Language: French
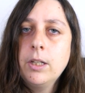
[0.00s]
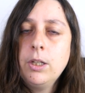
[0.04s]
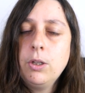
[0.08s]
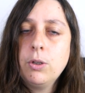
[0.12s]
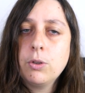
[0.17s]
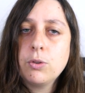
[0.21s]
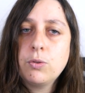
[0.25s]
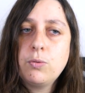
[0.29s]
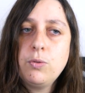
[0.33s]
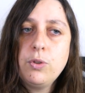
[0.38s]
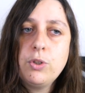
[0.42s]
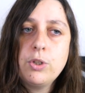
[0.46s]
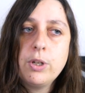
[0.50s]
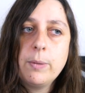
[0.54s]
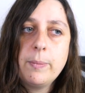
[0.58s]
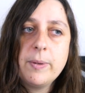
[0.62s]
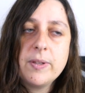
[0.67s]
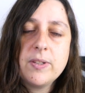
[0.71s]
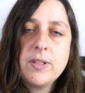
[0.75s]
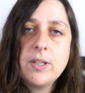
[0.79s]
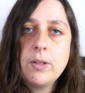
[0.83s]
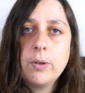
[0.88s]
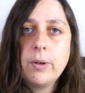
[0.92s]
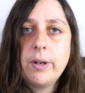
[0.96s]
Ensuite je la
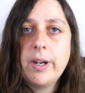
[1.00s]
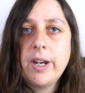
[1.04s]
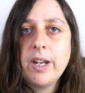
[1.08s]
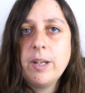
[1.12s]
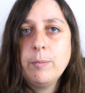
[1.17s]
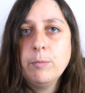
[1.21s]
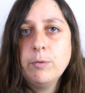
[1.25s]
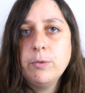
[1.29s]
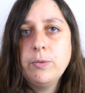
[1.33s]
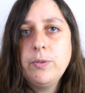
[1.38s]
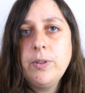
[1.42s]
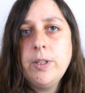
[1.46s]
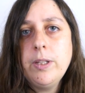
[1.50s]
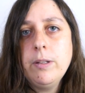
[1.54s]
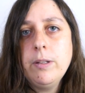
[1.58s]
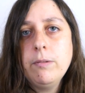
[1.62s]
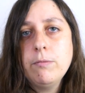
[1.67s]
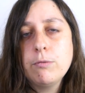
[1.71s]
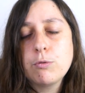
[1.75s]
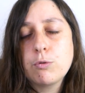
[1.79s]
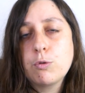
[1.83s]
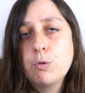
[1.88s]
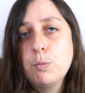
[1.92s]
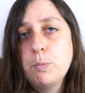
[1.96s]
passais dans iMovie,
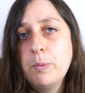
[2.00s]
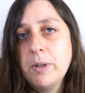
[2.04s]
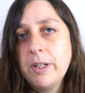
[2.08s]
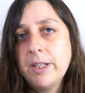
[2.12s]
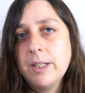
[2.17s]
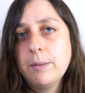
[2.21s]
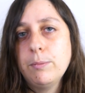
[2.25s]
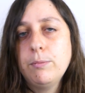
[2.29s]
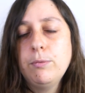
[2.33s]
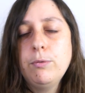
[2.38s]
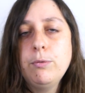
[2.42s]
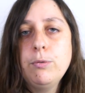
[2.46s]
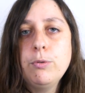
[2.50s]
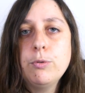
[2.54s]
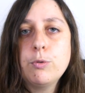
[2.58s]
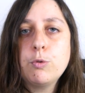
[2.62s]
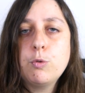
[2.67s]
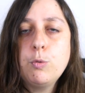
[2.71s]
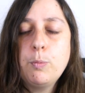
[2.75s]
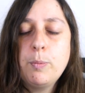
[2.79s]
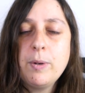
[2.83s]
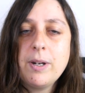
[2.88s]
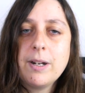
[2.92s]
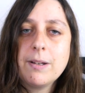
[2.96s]
je coupais le début, je
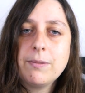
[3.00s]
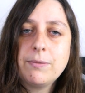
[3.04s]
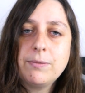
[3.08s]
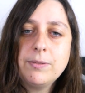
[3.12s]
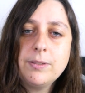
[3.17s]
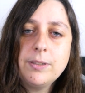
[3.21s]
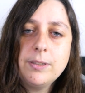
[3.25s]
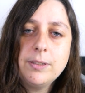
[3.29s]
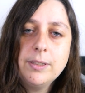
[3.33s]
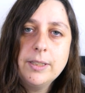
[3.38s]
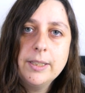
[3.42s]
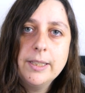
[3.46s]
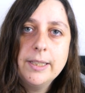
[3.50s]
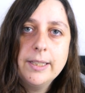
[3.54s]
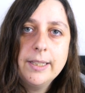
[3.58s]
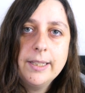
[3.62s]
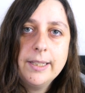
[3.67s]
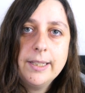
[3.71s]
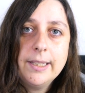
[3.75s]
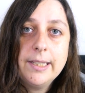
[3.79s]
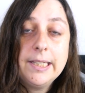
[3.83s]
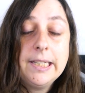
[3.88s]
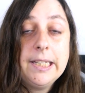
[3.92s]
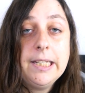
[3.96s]
coupais la fin,
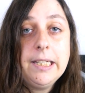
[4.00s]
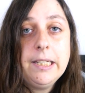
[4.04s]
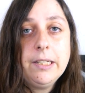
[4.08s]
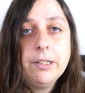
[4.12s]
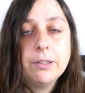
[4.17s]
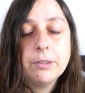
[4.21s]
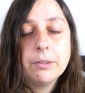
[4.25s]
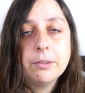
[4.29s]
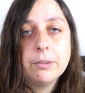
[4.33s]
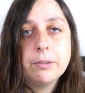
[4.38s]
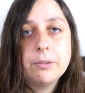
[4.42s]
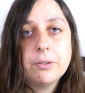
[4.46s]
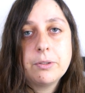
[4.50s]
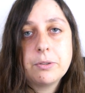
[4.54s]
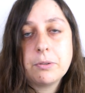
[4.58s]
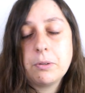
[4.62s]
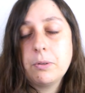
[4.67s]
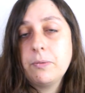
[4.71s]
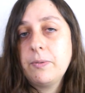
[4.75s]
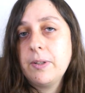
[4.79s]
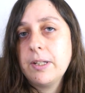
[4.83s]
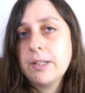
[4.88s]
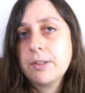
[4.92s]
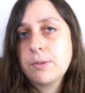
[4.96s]
et euh,
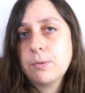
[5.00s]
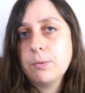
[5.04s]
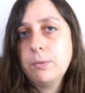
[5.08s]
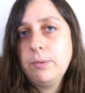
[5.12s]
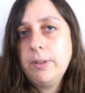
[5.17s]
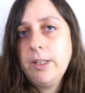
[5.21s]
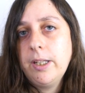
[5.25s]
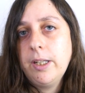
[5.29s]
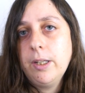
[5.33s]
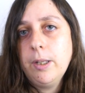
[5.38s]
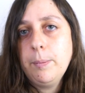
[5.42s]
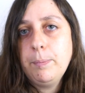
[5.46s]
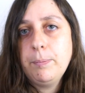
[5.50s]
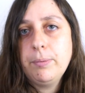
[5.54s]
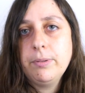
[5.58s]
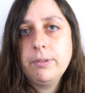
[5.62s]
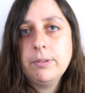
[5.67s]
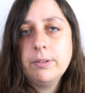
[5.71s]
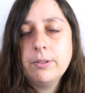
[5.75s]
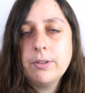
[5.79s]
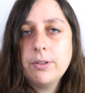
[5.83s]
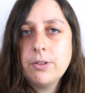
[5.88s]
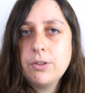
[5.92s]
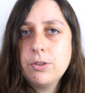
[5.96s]
j'enlevais le son et hop,
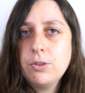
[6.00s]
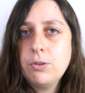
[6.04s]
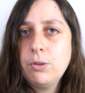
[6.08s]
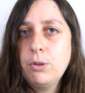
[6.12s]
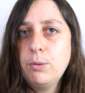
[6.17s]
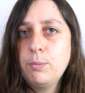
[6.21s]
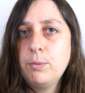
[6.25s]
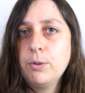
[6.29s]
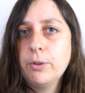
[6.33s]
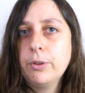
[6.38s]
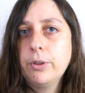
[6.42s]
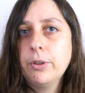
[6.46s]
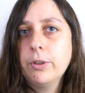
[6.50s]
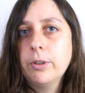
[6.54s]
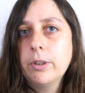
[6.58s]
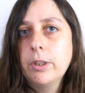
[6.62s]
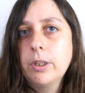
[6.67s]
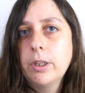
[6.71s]
sur le blog.